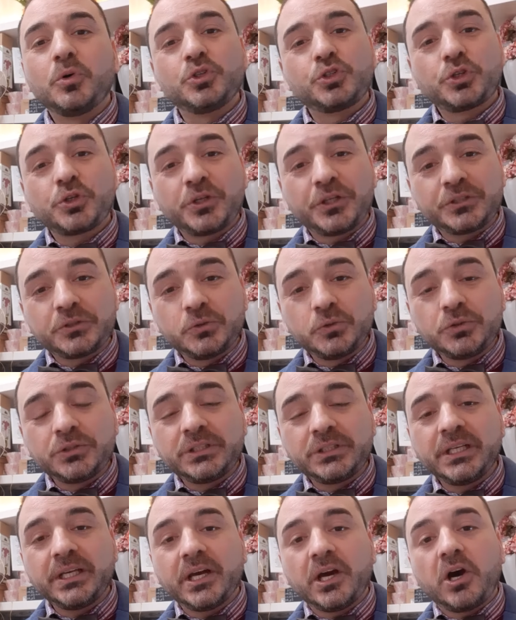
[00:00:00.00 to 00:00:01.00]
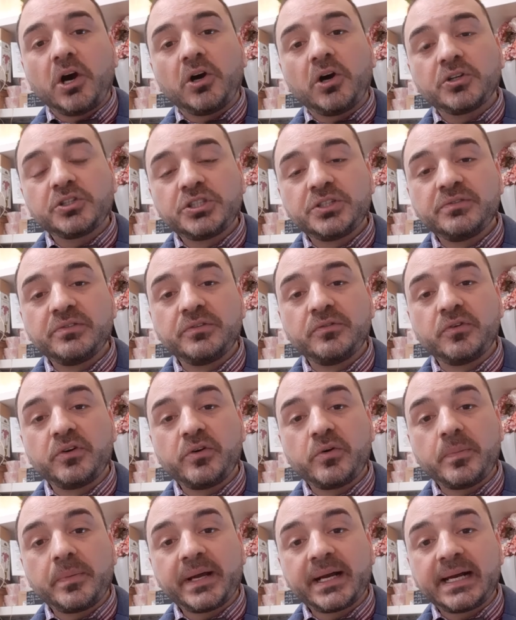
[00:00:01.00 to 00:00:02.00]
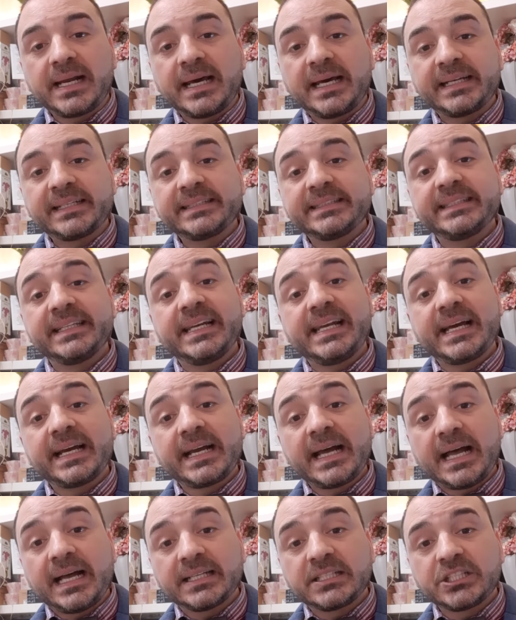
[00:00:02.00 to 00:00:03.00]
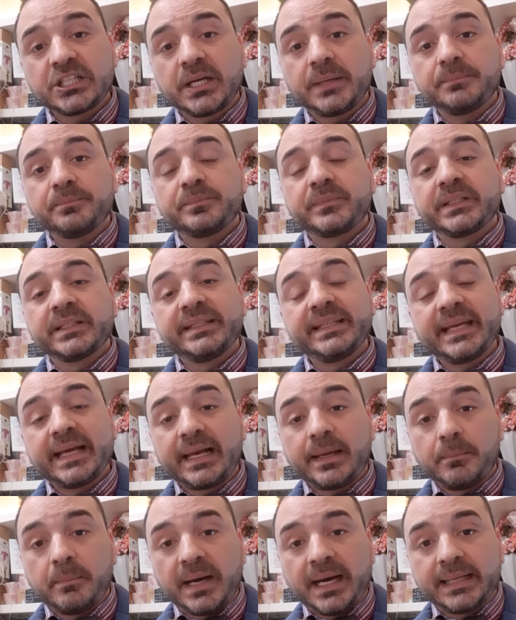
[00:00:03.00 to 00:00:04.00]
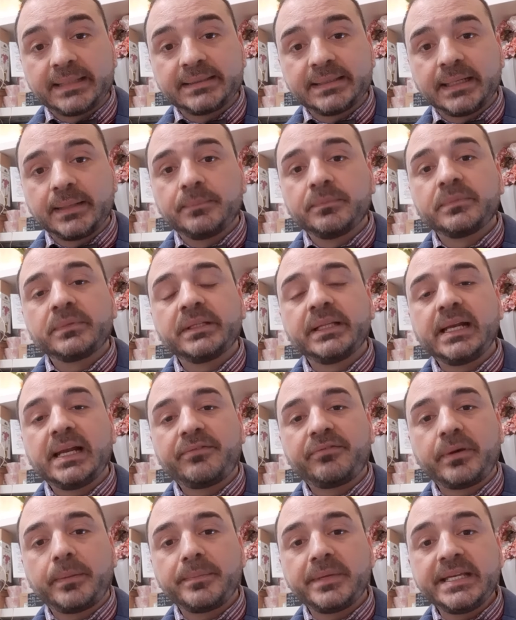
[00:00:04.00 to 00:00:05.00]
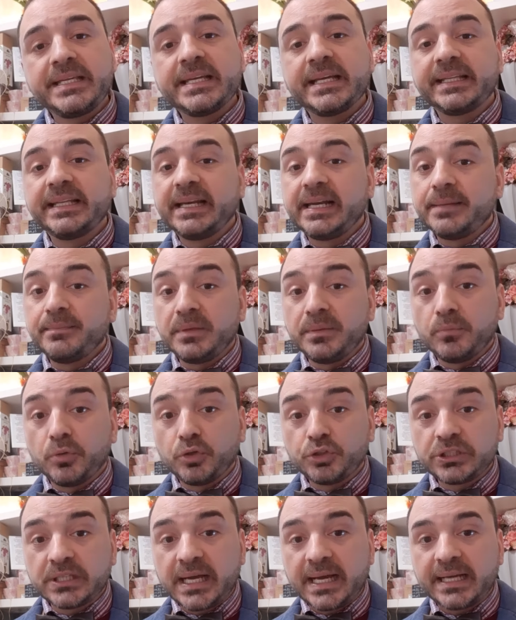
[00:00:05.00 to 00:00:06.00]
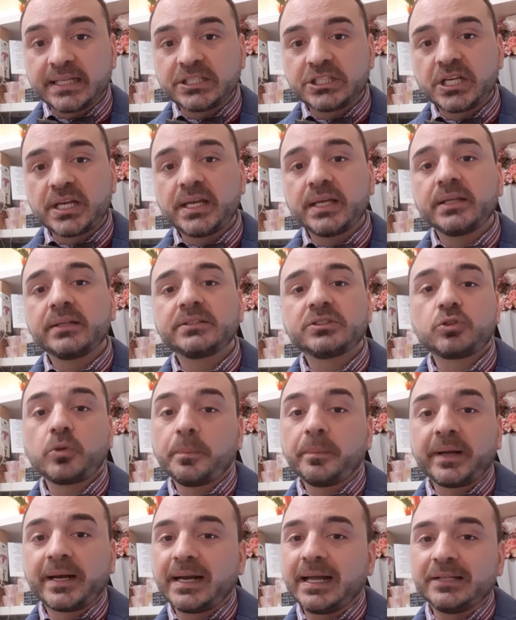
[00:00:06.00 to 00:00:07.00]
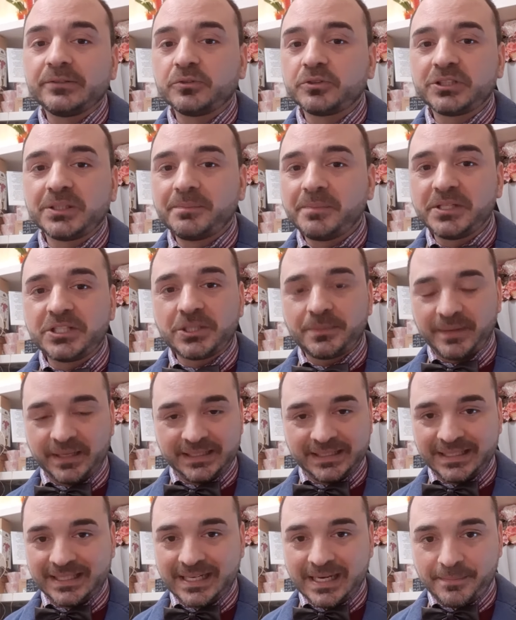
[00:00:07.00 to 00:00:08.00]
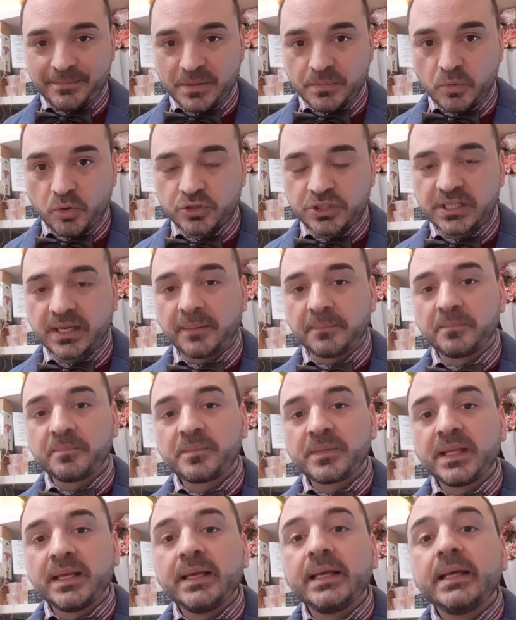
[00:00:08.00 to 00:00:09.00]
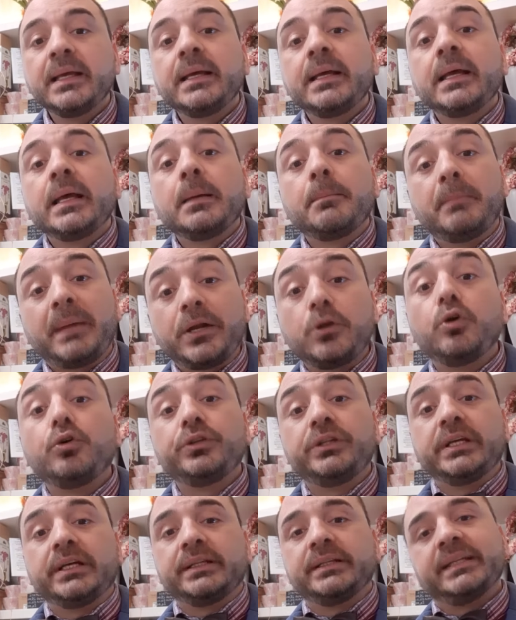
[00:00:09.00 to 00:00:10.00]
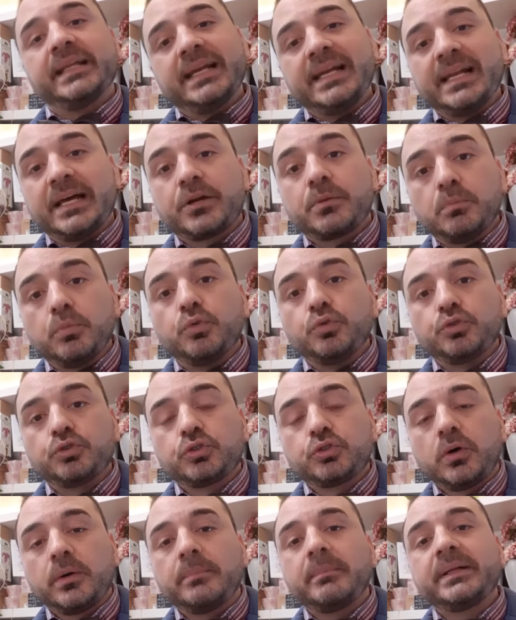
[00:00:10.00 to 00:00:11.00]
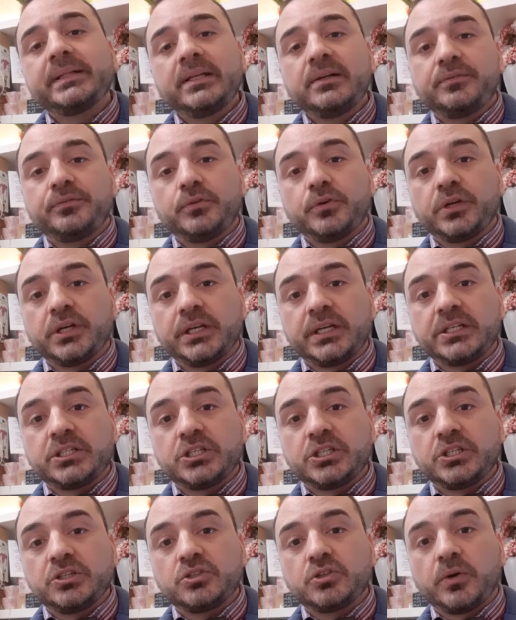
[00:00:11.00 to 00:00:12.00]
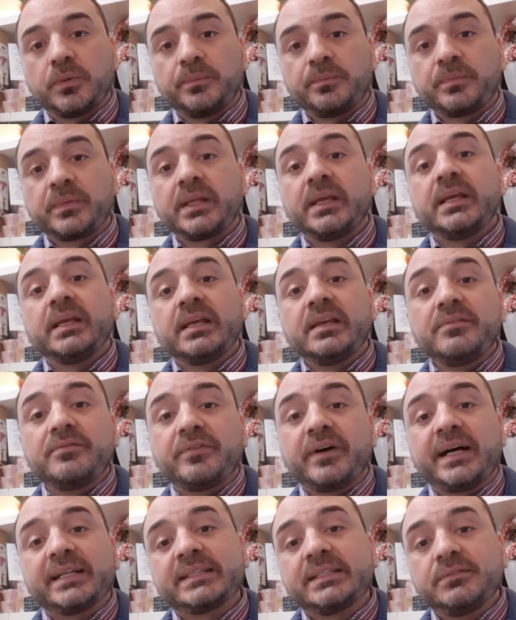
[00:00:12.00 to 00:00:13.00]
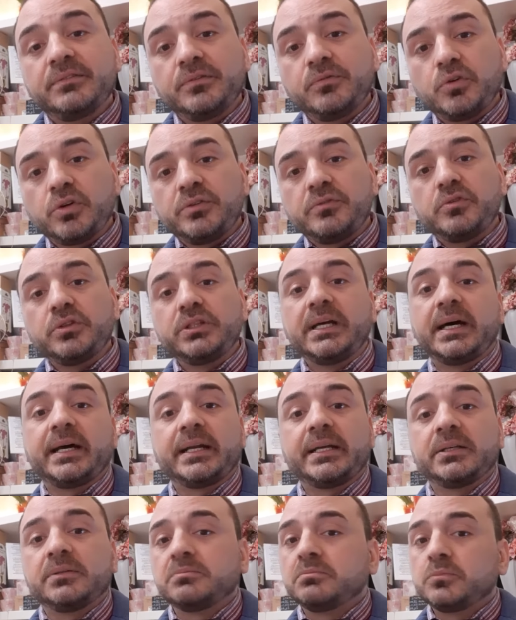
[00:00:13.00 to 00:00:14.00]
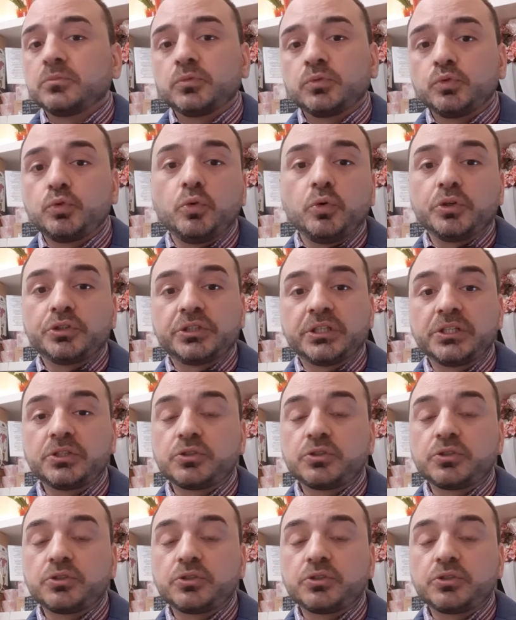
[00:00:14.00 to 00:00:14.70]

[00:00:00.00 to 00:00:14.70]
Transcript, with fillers: Buongiorno a tutti, oggi vi volevo parlare della caccia de albata, della famiglia delle mimosacee, sto parlando semplicemente della mimosa, ma non dell'arbusto ma del fiore reciso. Infatti vi volevo dare due o tre